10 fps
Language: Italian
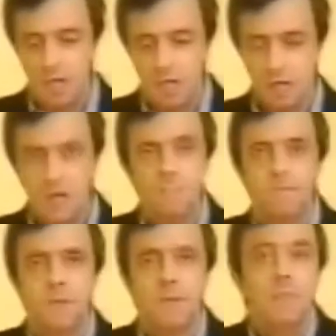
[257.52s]
i
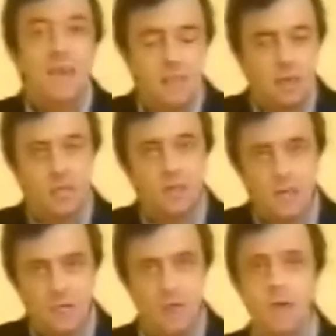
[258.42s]
metri di
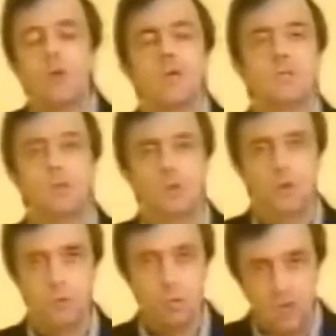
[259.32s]
terreno che si sono
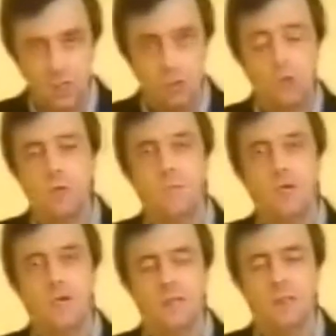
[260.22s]
bruciati sotto i
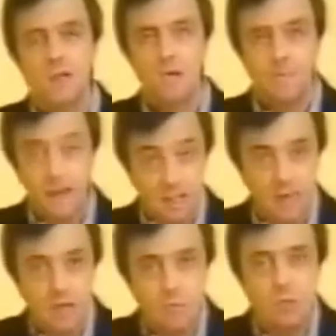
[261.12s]
piedi per
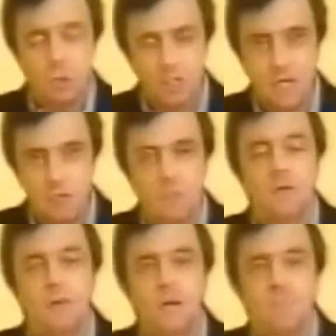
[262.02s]
entrare in questo stadio
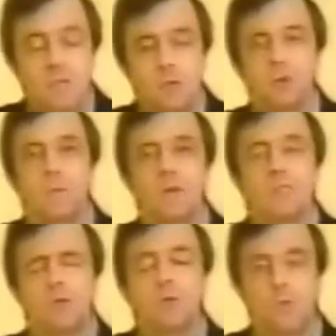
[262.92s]
mi, me li sono
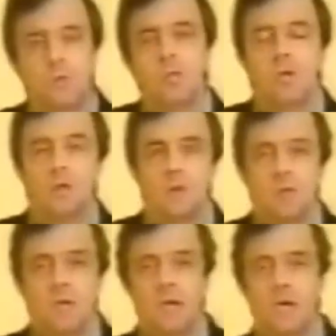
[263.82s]
presi tutti io
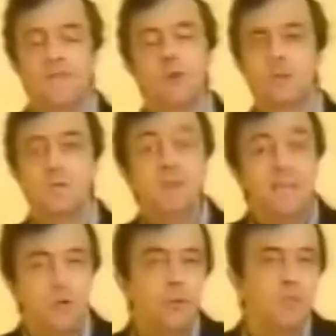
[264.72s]
e i vostri
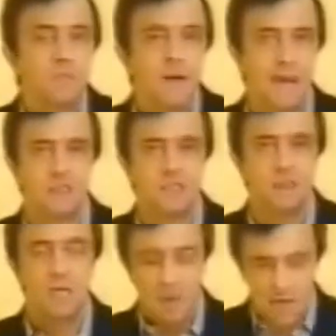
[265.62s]
milioni di passi
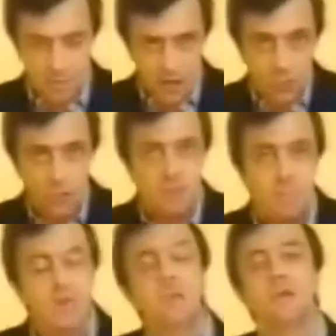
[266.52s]
e i milioni di
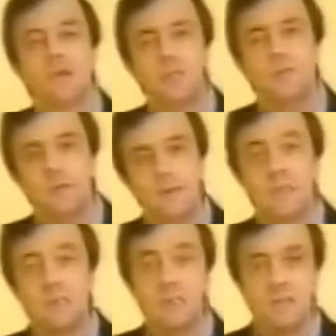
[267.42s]
metri che da ogni
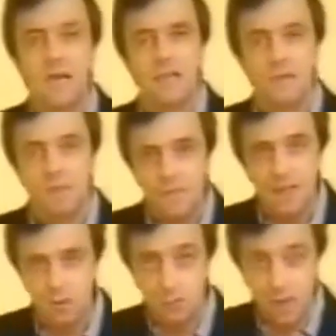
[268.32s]
parte d'Italia avete
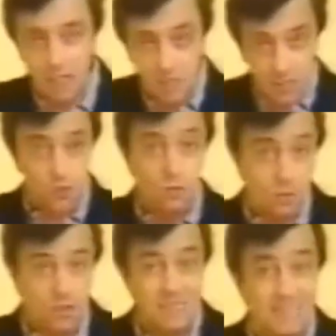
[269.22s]
fatto per essere qui
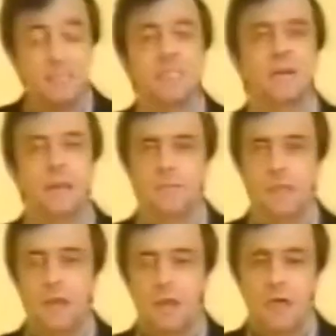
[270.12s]
questa
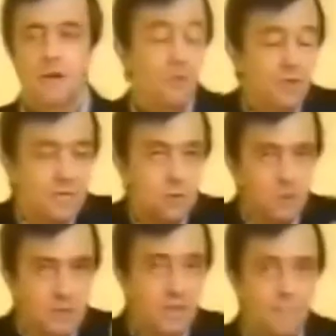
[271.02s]
sera non ad
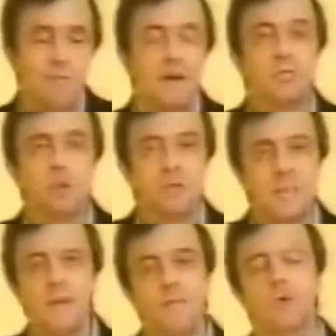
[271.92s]
ascoltare me ma
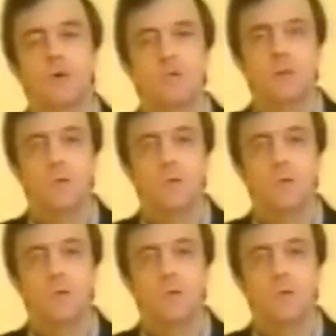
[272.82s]
ascoltare voi